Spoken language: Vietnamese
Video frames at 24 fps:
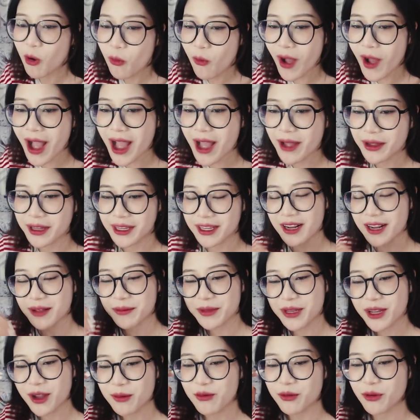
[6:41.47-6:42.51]
qua ý là
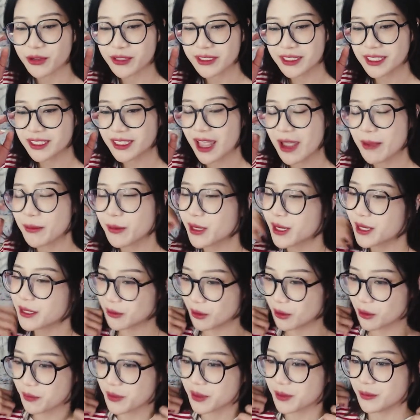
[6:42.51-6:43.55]
mình không nói gì thêm cái đấy
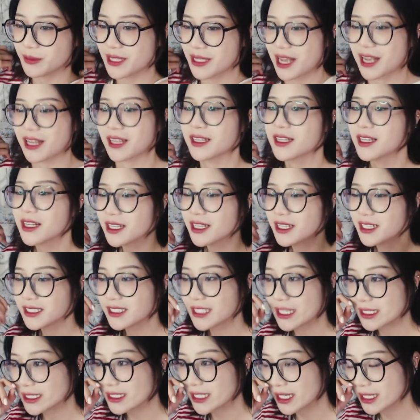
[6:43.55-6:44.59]
rồi mình cũng chả
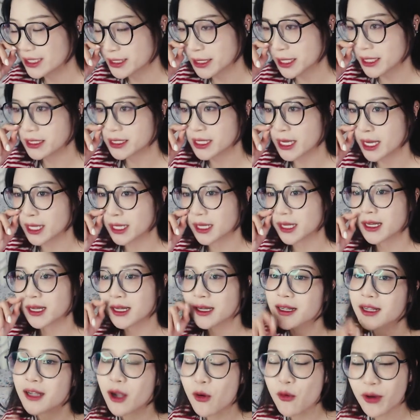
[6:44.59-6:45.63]
chả chả chả chả
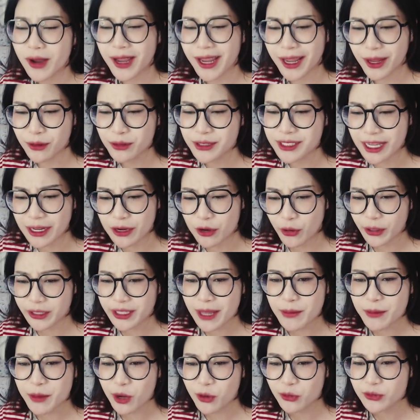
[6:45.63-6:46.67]
câu kéo chả nói
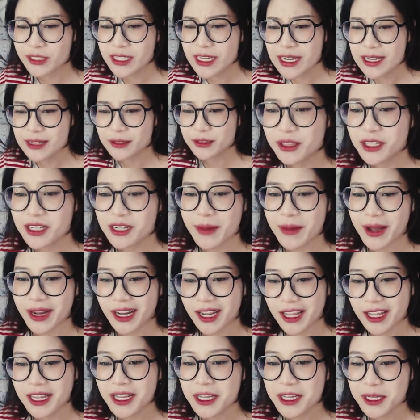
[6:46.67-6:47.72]
thêm câu gì tự bạn
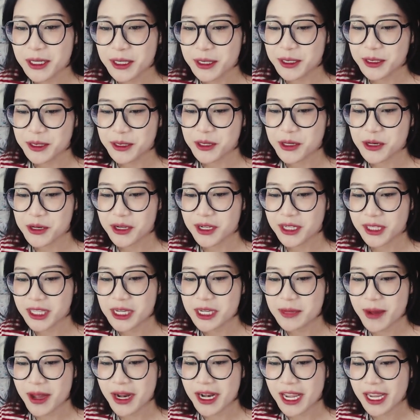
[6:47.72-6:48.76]
đấy
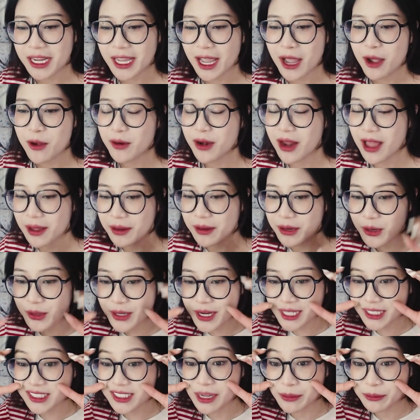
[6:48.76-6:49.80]
tự bạn đấy kêu là
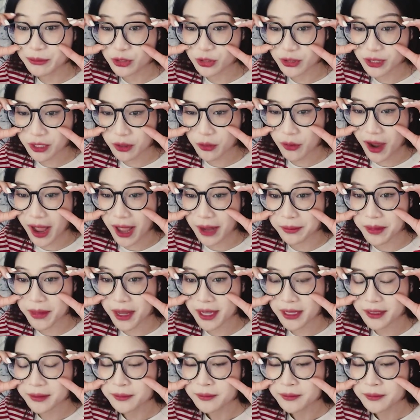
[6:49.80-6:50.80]
donate nhầm số tài khoản mà